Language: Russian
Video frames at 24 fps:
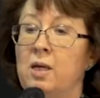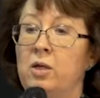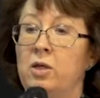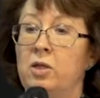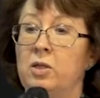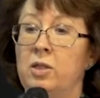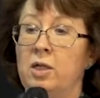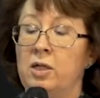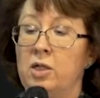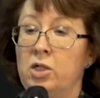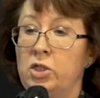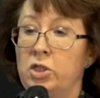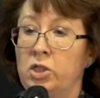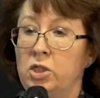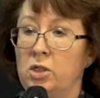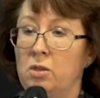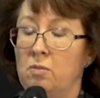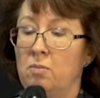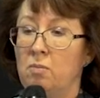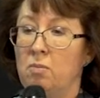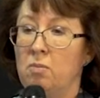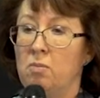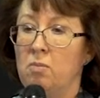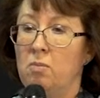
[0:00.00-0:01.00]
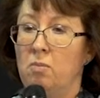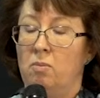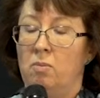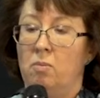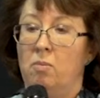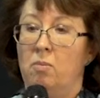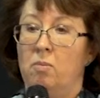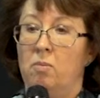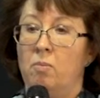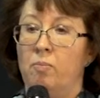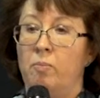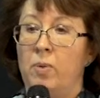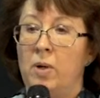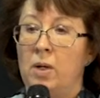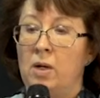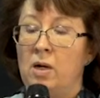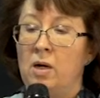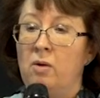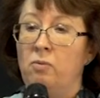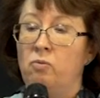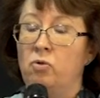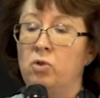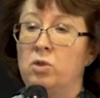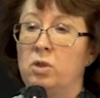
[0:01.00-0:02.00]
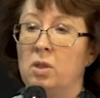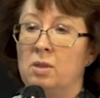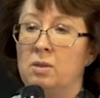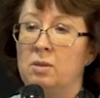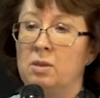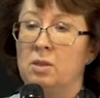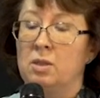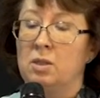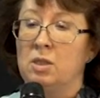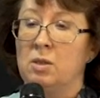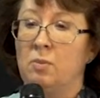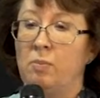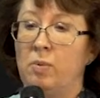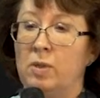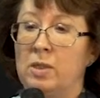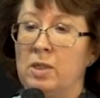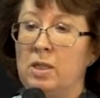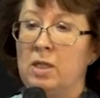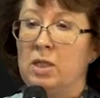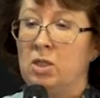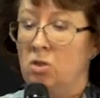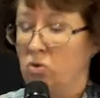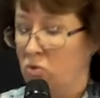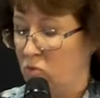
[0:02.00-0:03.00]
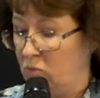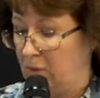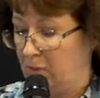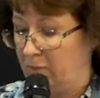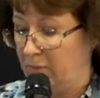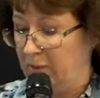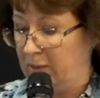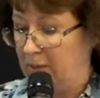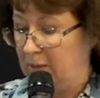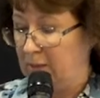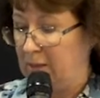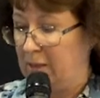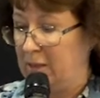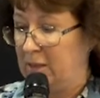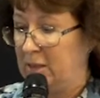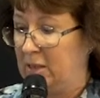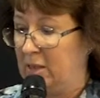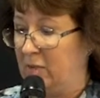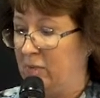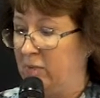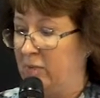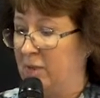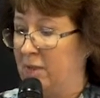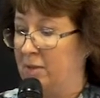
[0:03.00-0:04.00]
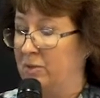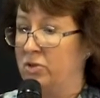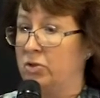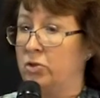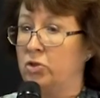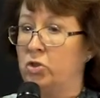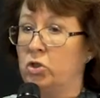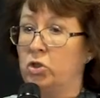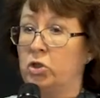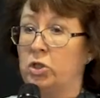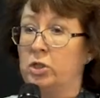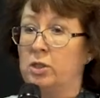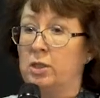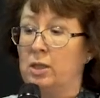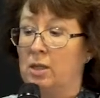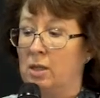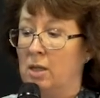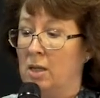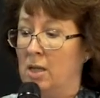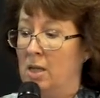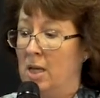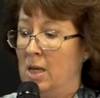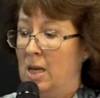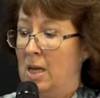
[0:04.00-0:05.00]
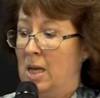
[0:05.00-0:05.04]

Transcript: И дальше пока вот э, до последнего момента оставалась тишина.